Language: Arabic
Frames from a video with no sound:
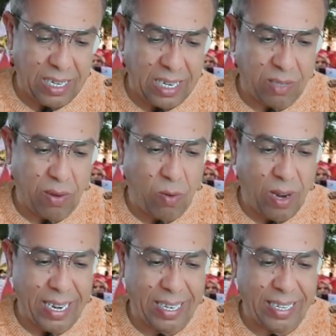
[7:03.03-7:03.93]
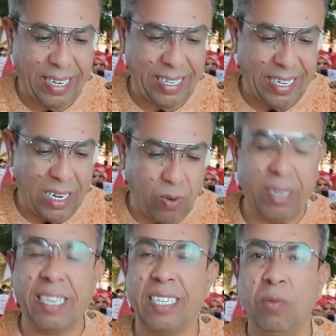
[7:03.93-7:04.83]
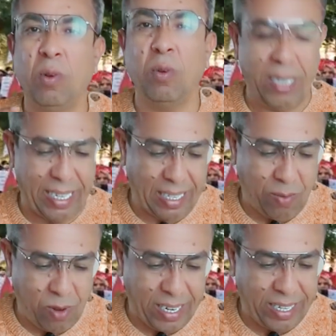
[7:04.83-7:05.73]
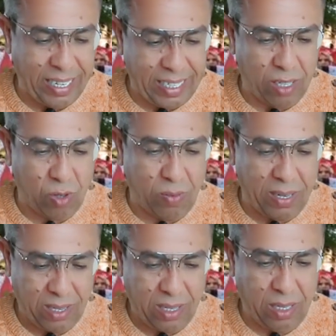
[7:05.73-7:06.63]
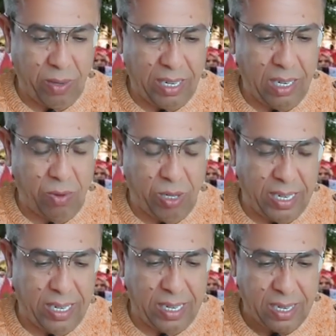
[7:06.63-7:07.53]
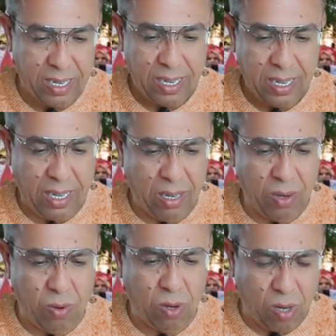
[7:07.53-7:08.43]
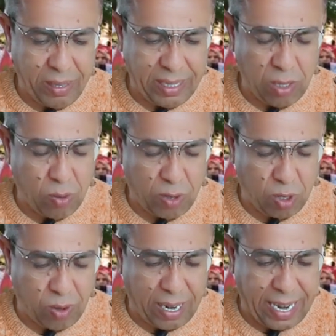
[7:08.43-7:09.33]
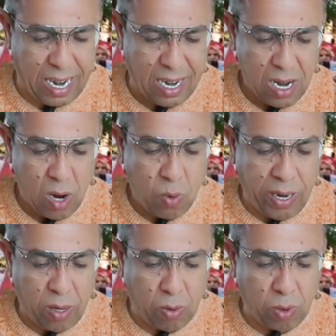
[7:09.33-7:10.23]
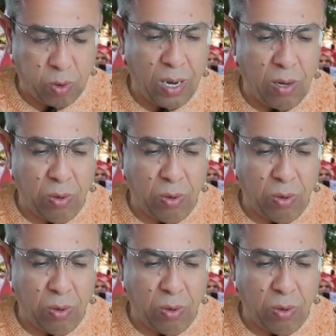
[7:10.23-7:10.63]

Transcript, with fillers: الناس في المعارضه كذلك ولكن سمحوا لي الناس المعارضه حتى نتوما ندوي علينا وجه علينا نقول لكم حتى نتوما شركاء وان كنت